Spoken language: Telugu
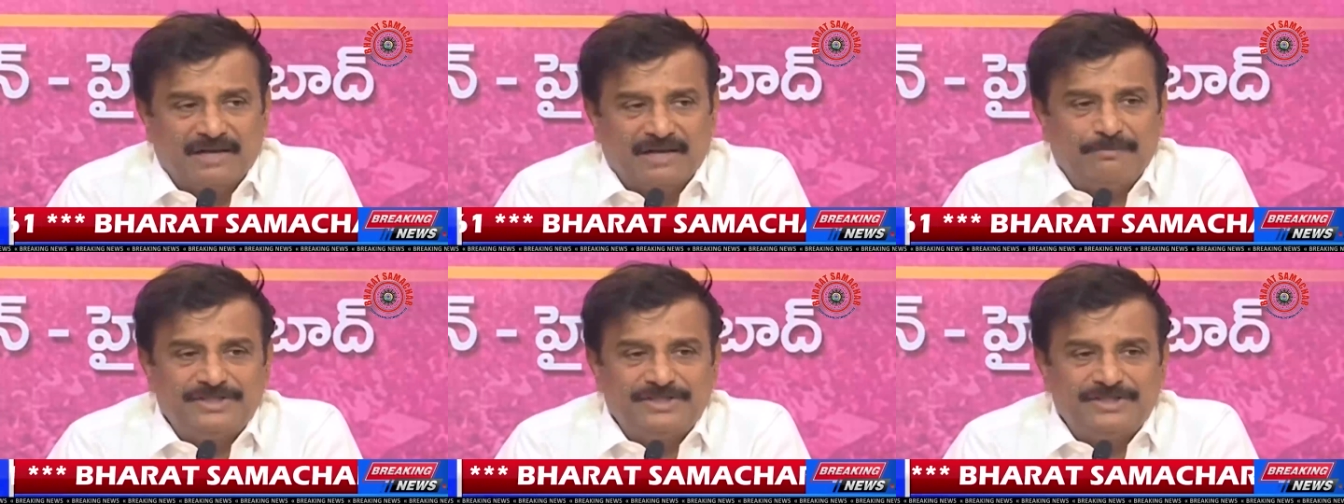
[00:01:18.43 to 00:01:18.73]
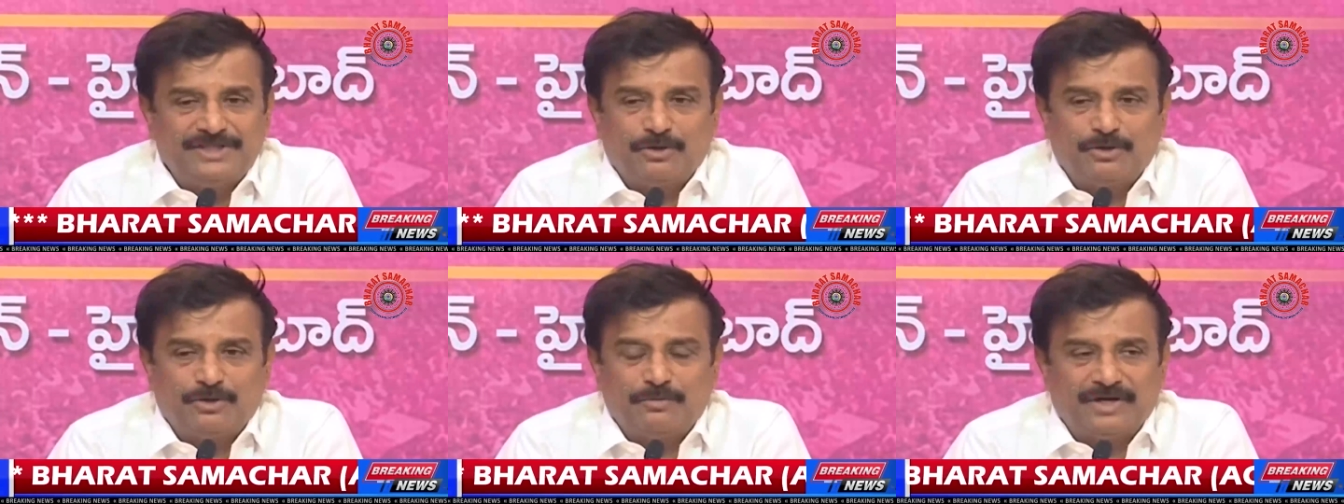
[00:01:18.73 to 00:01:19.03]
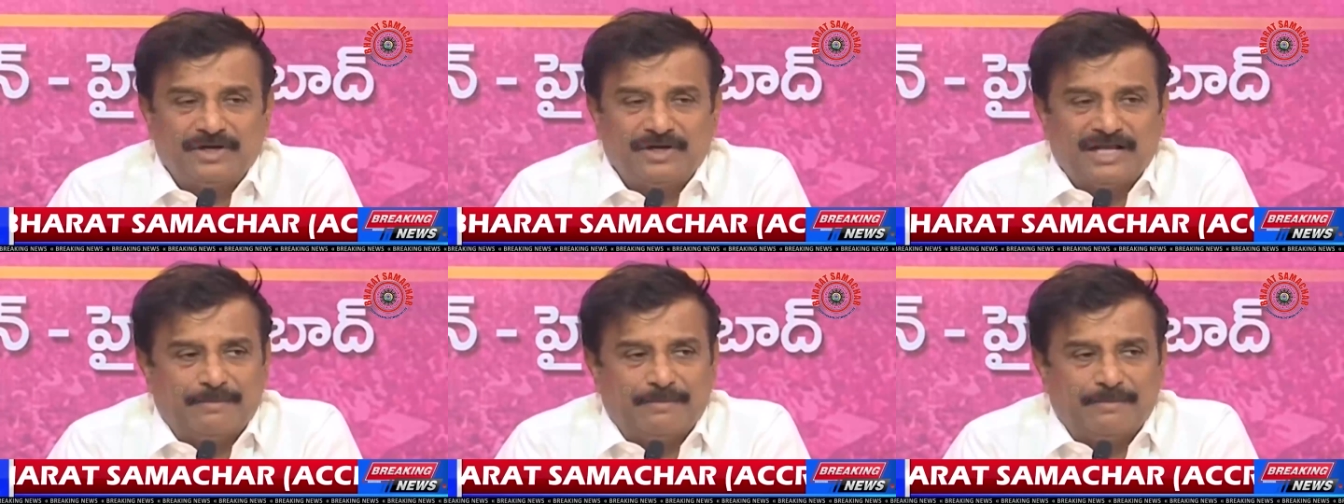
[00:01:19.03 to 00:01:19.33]
గెలిపించారు
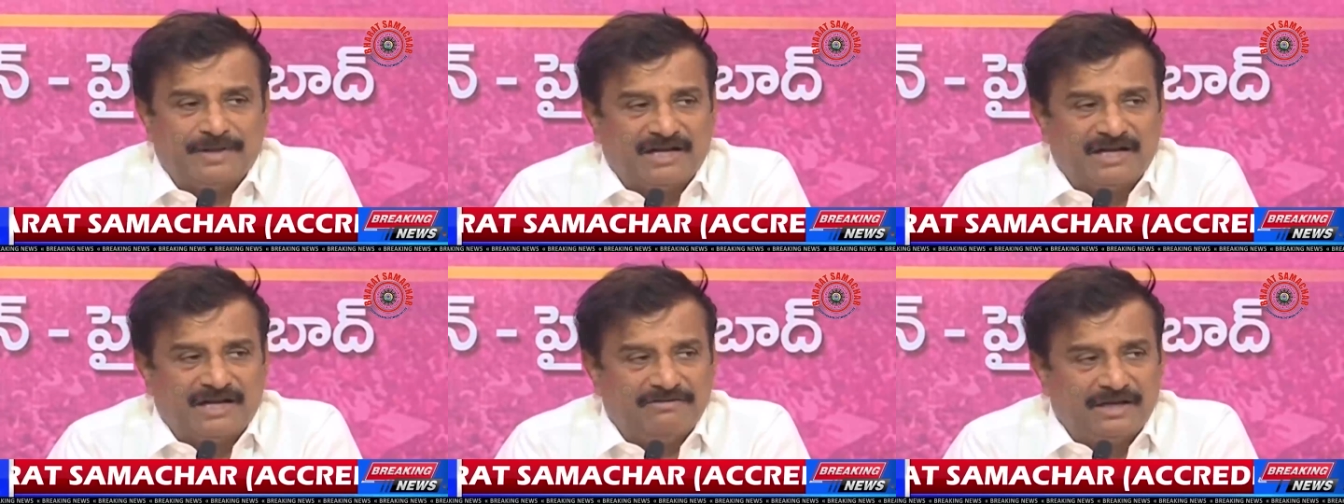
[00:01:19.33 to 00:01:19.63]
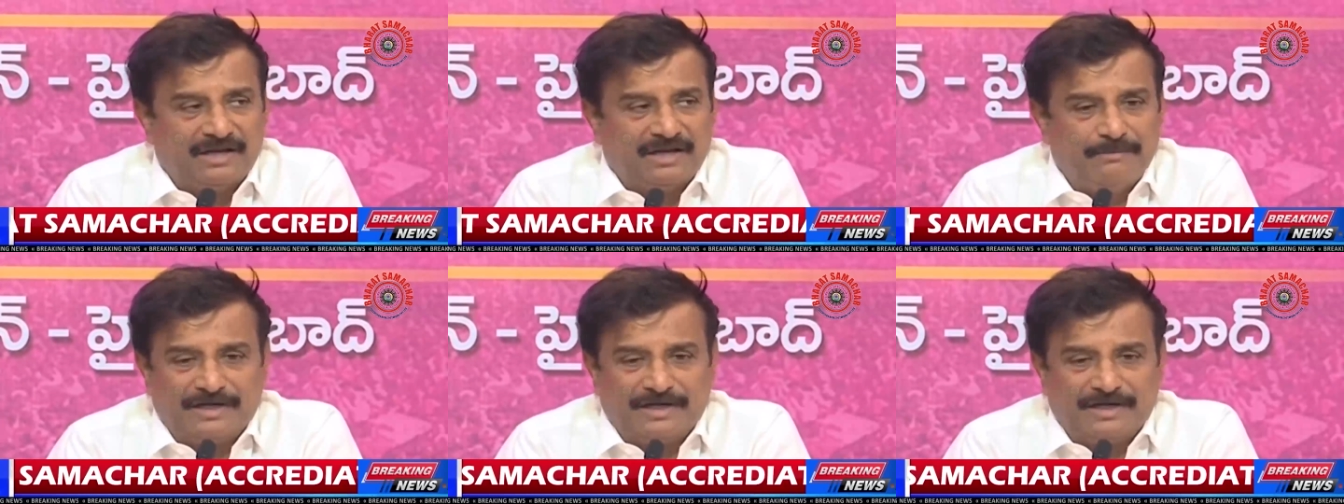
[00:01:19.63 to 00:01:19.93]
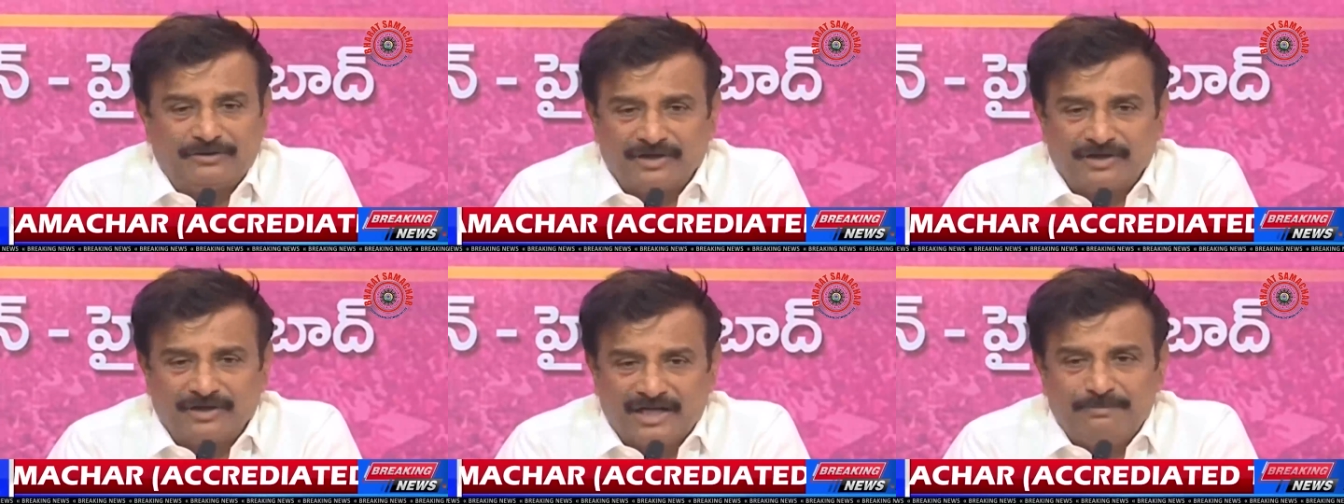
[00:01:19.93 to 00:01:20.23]
మన యాభై నాలుగు వేల
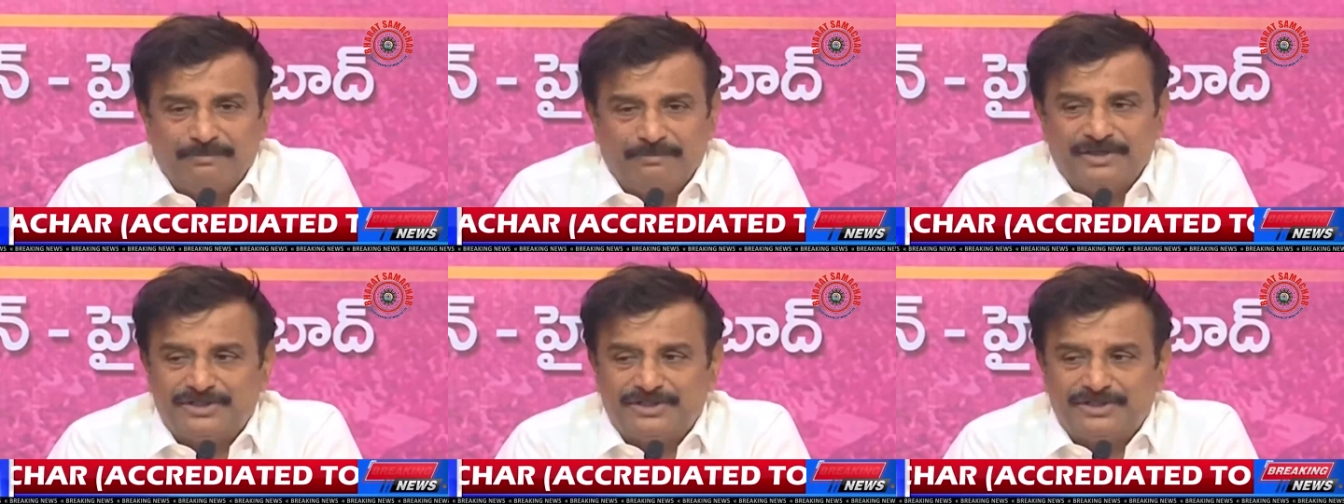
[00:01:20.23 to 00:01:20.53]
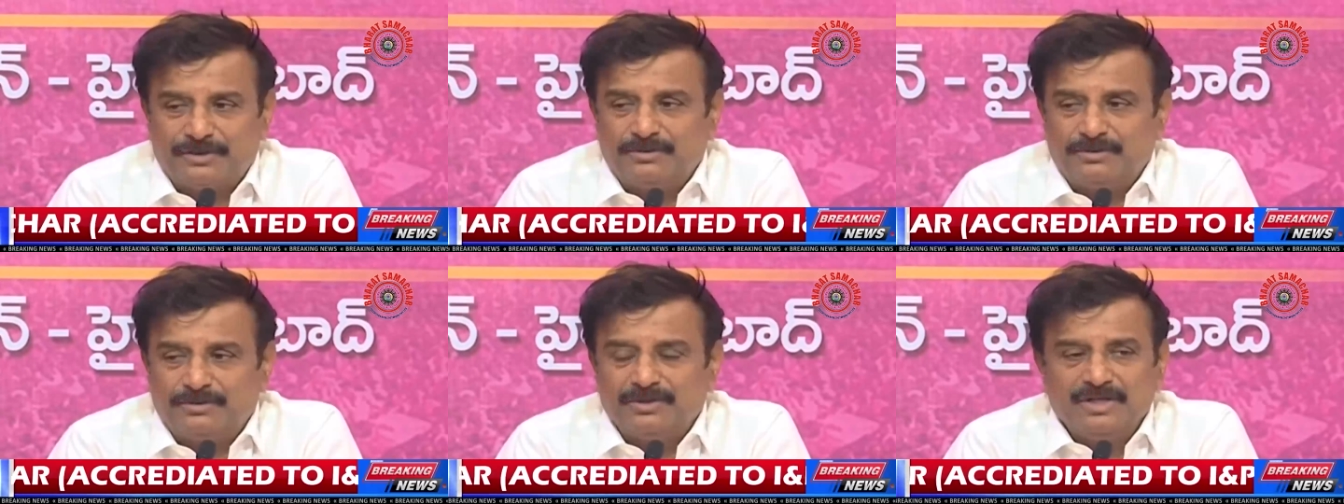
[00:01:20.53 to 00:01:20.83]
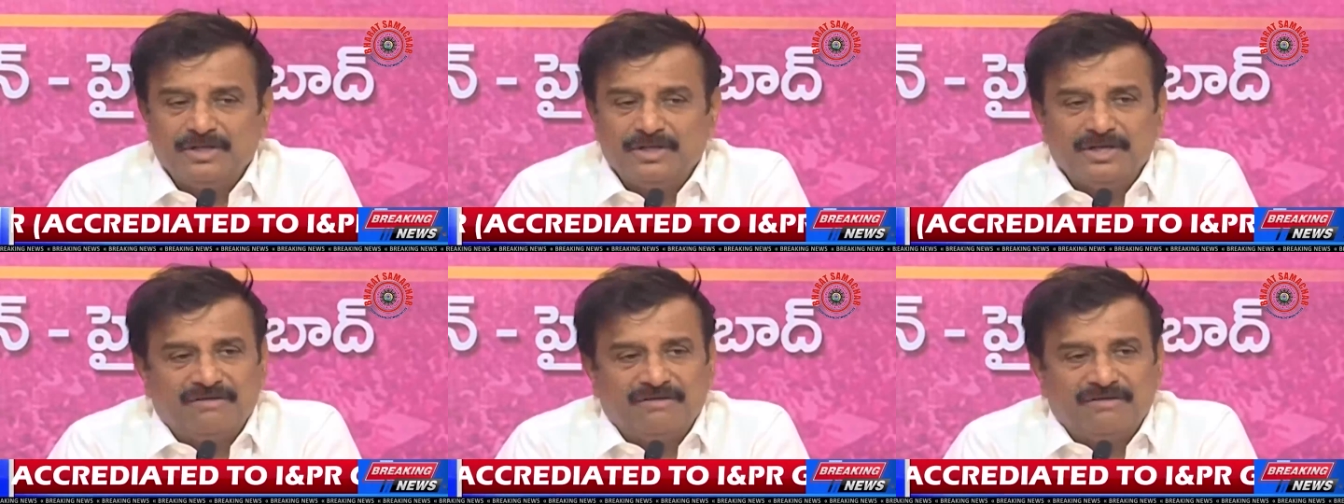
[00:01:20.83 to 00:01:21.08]
మేడతో గెలిపించారు